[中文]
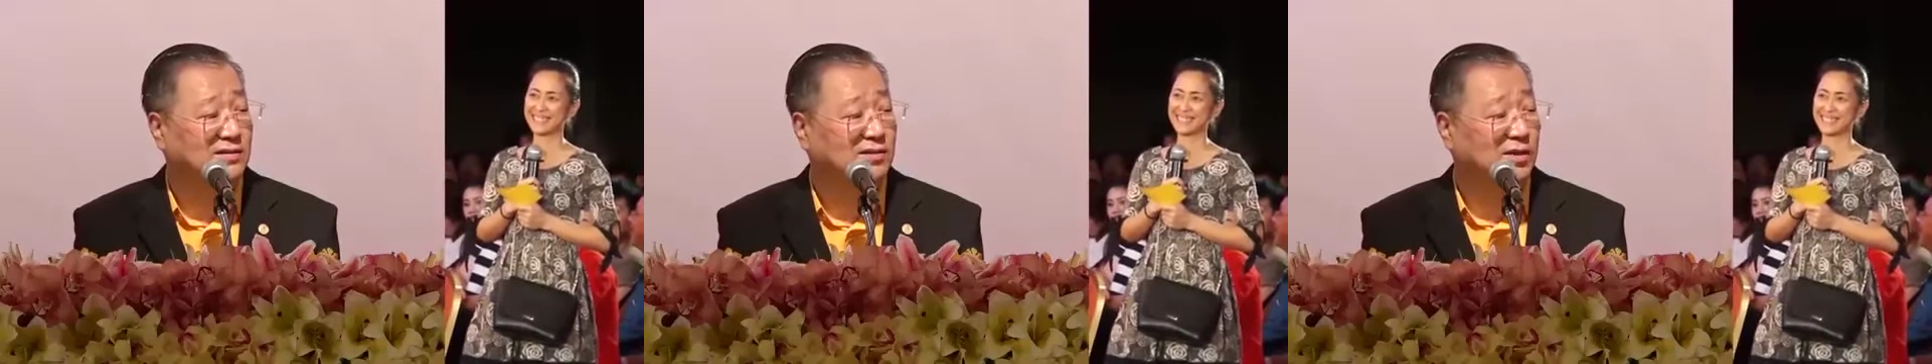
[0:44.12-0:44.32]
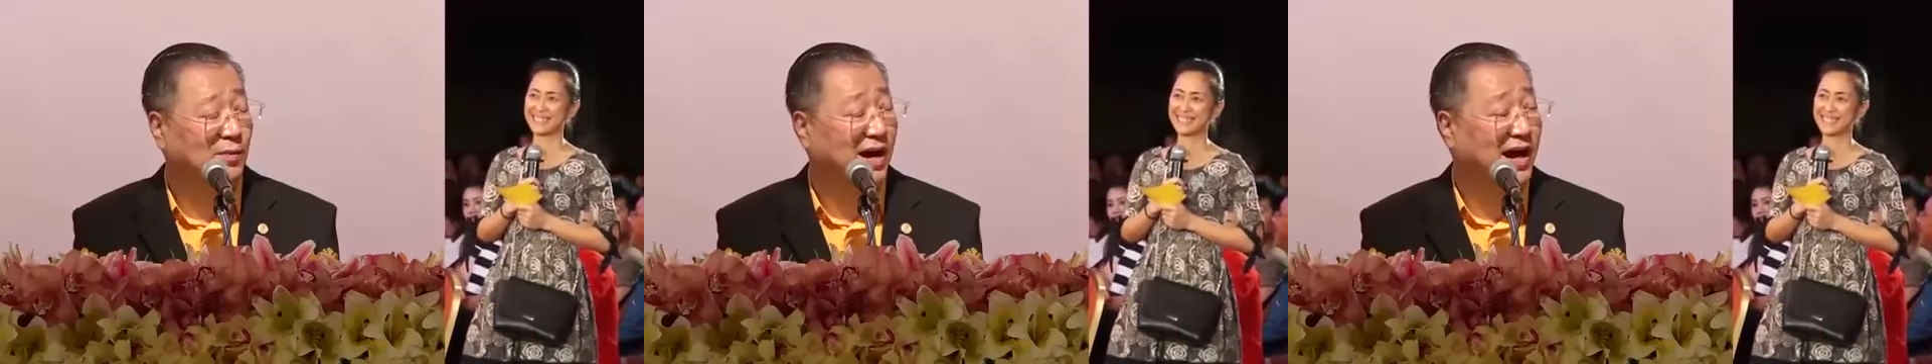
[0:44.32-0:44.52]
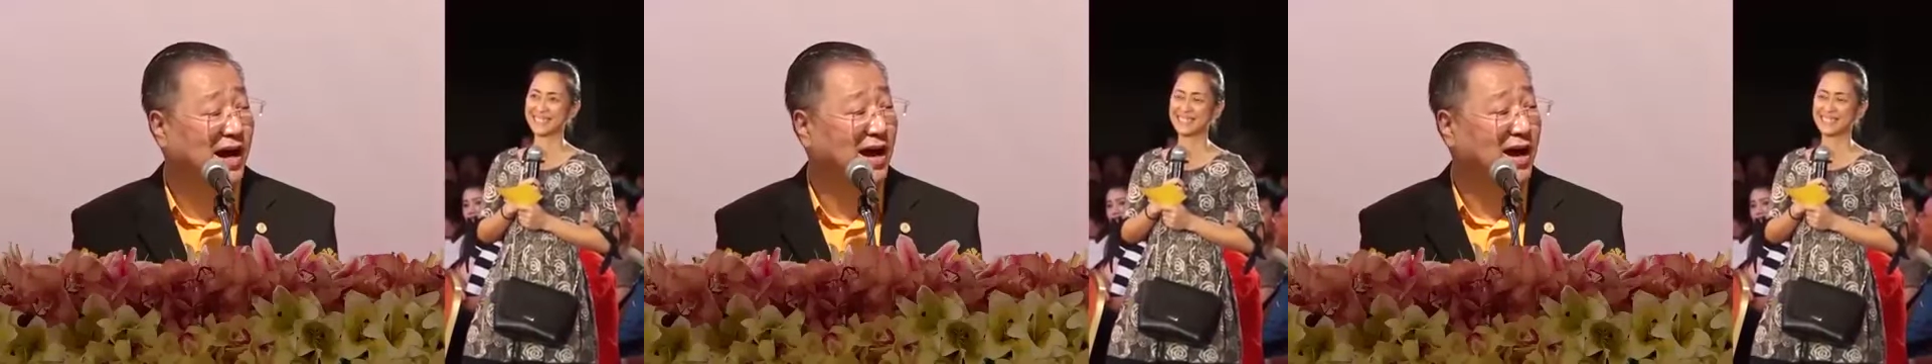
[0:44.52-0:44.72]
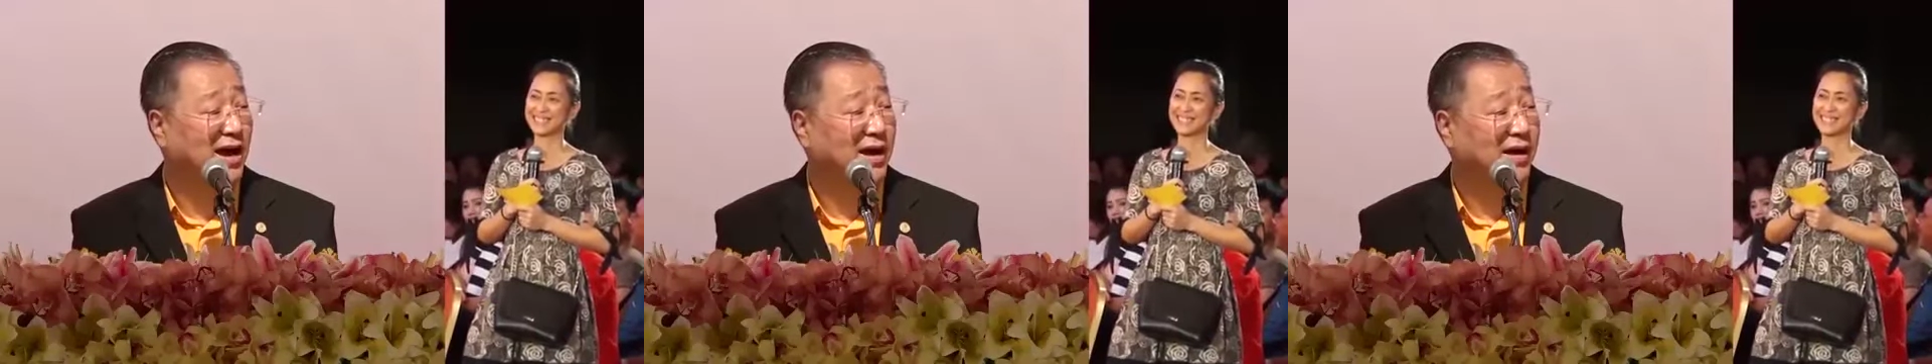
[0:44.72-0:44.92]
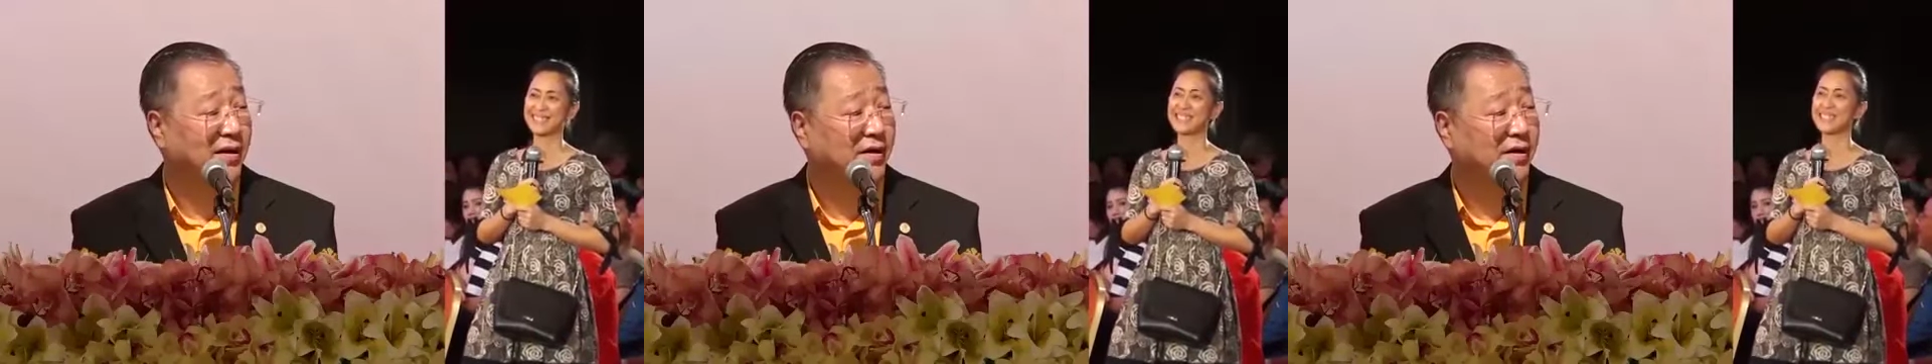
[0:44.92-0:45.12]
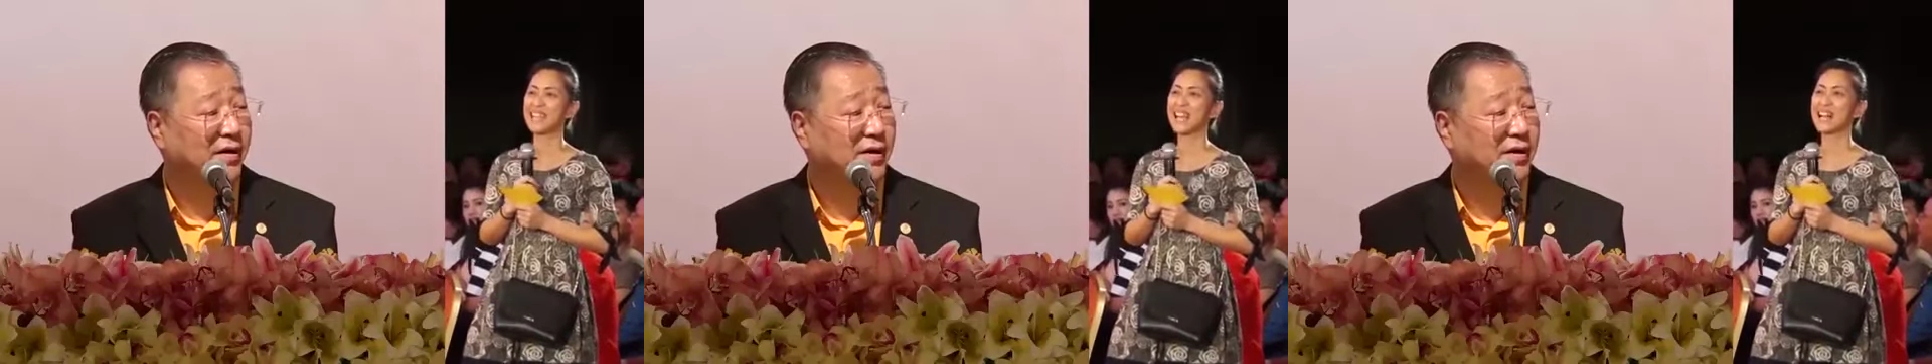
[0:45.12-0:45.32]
什么？讲